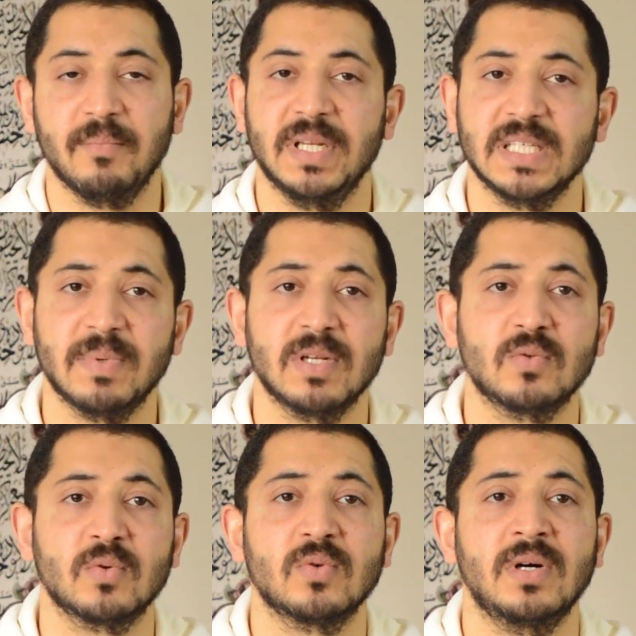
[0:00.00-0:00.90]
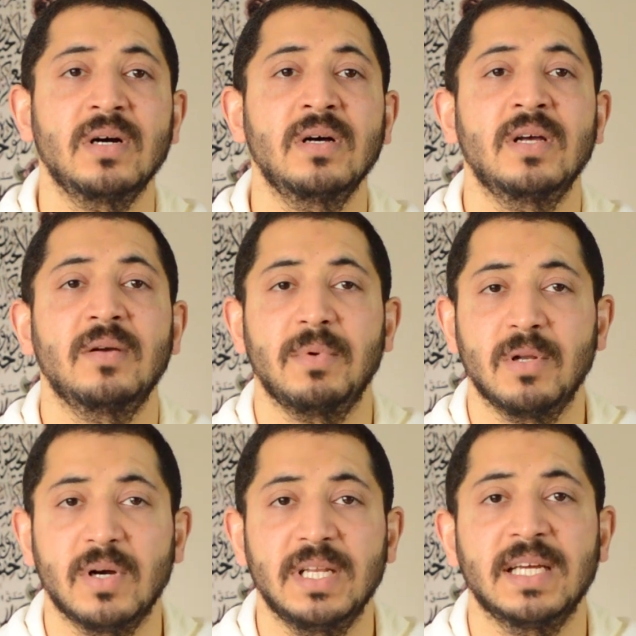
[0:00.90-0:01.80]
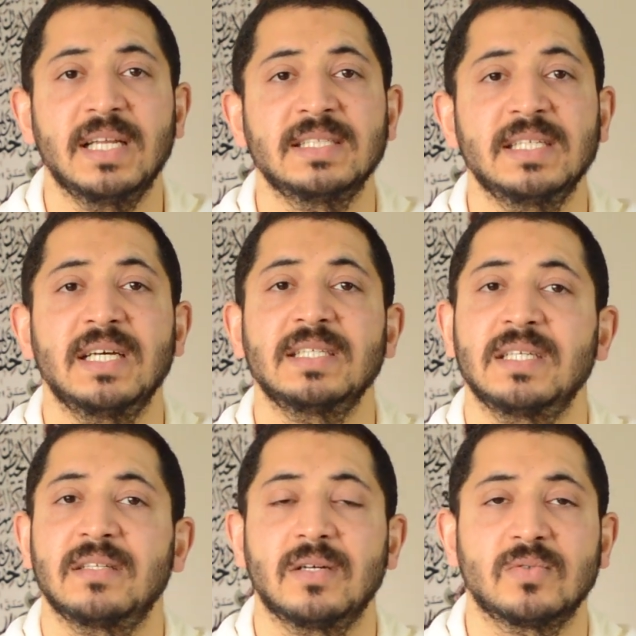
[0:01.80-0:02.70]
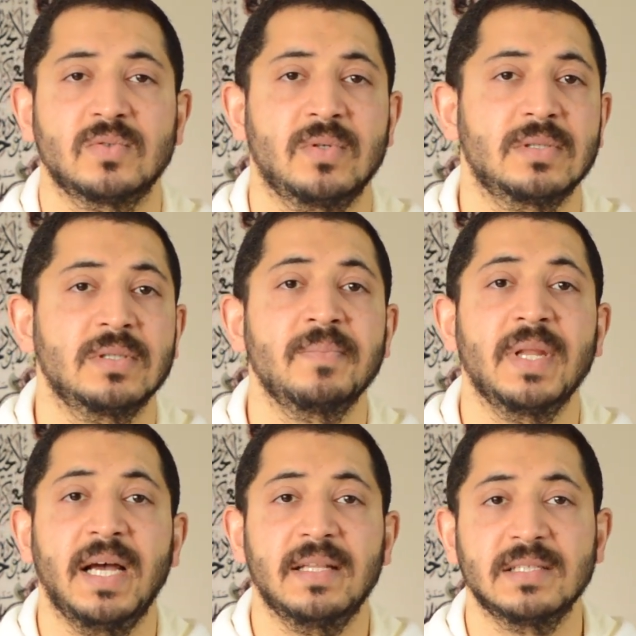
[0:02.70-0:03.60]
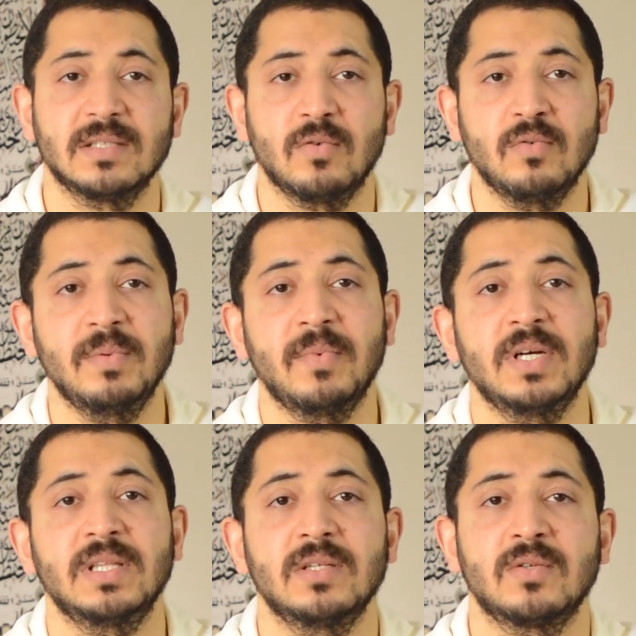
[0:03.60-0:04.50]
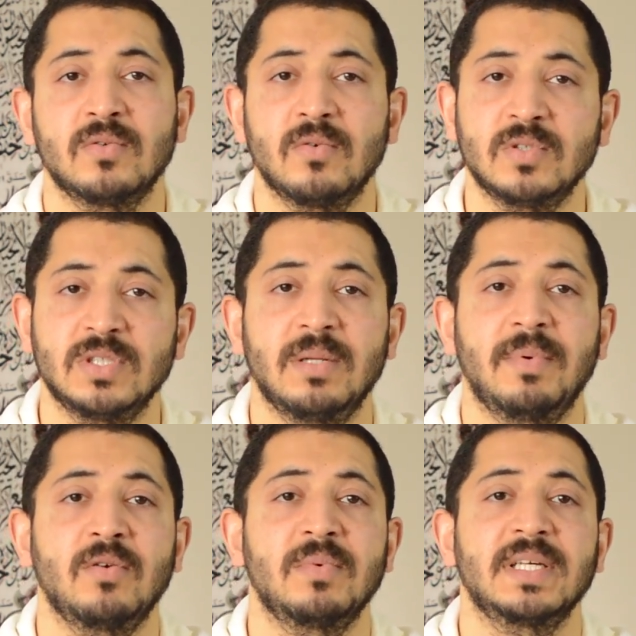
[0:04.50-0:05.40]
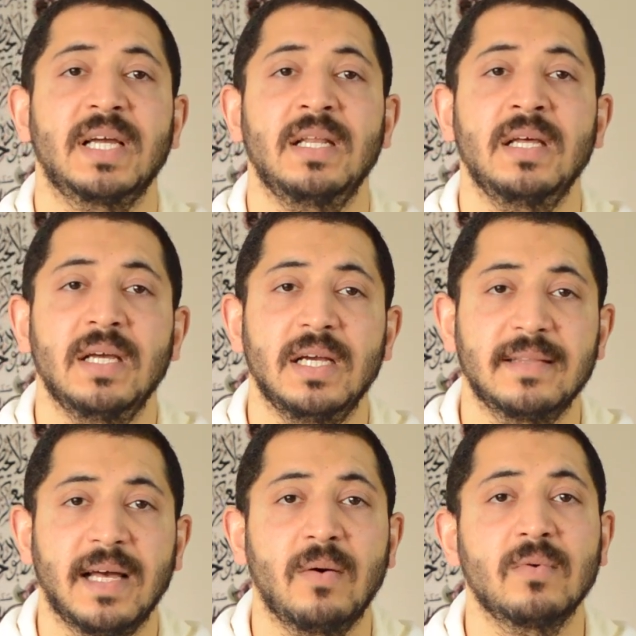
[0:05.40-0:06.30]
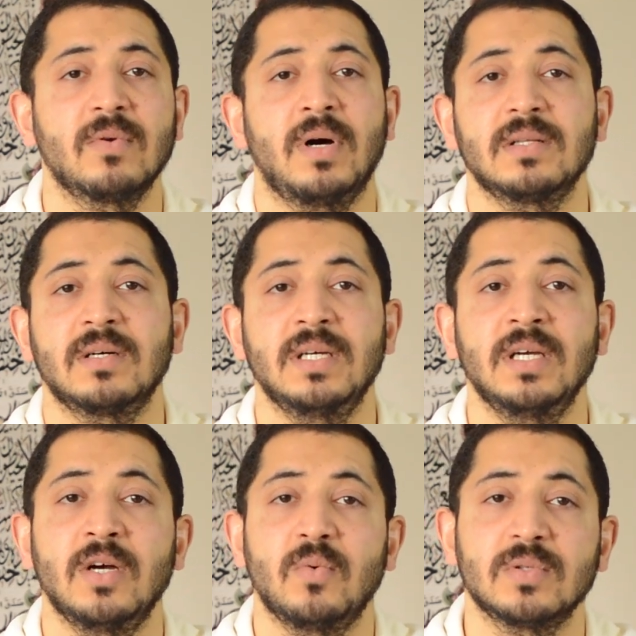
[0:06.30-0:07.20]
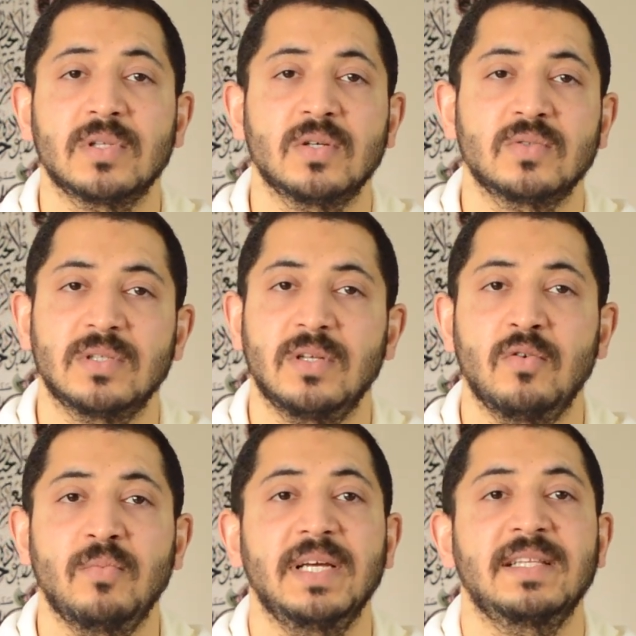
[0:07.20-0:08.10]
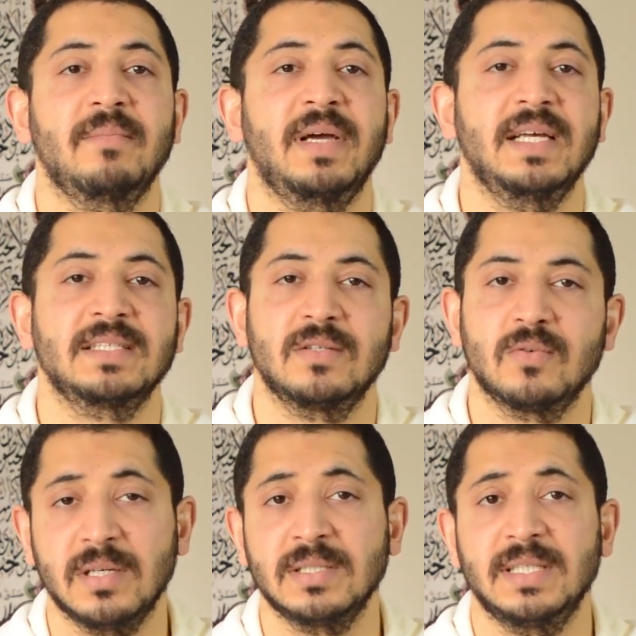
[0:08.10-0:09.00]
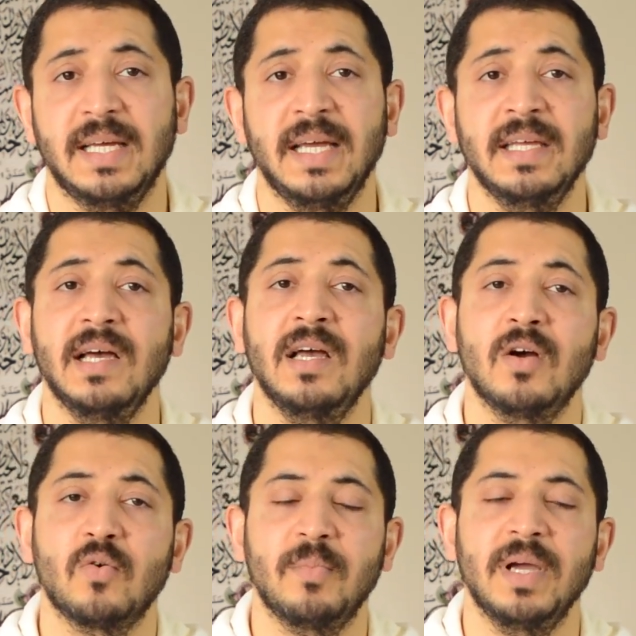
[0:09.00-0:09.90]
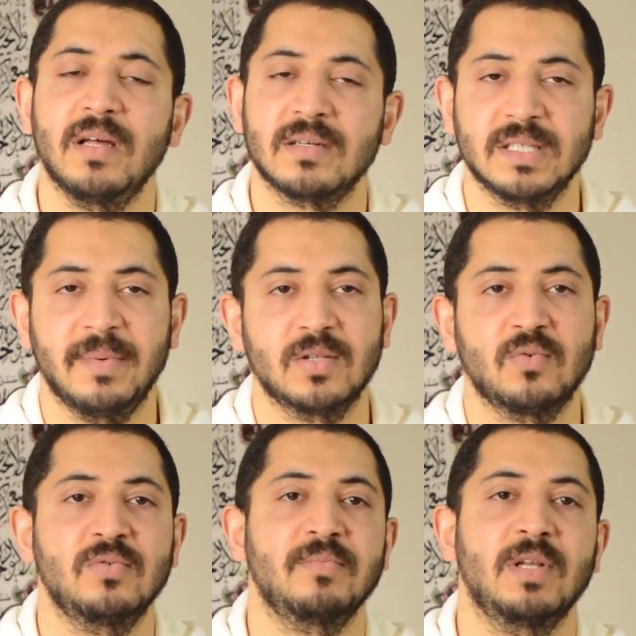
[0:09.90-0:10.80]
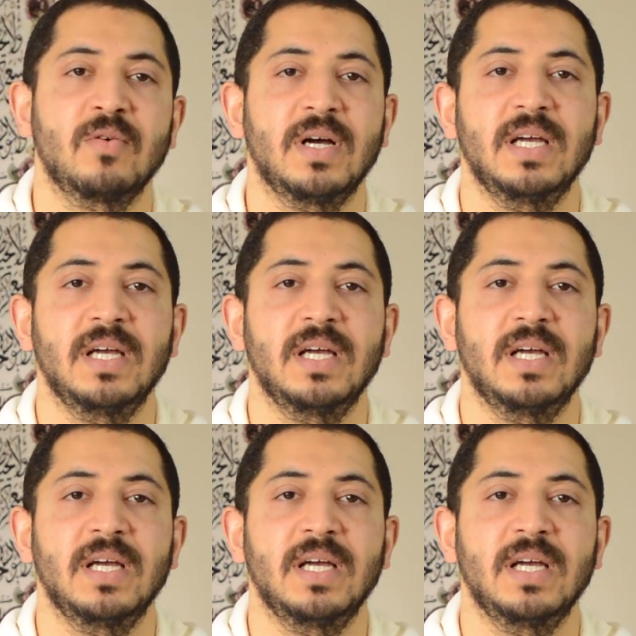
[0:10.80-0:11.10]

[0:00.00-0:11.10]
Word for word: بالنسبه للدكتوراه باللغه الانجليزيه زي تخصصات هندسه علوم المواد تكنولوجيا البايوميديكال التحول الحضري والتخصصات العلوم الاجتماعيه زي الاداره السياحيه وباقي الاقسام هتكون باللغه